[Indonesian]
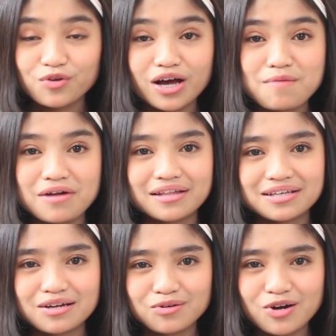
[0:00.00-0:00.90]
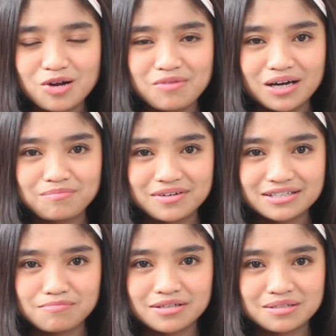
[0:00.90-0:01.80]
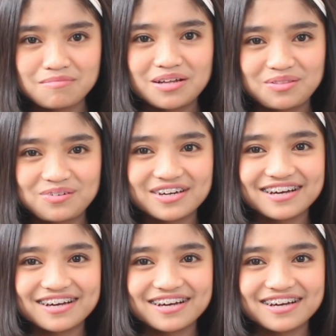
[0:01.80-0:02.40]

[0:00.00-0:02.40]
kalau kalian perhatiin aku kalau makan pedas pasti batuk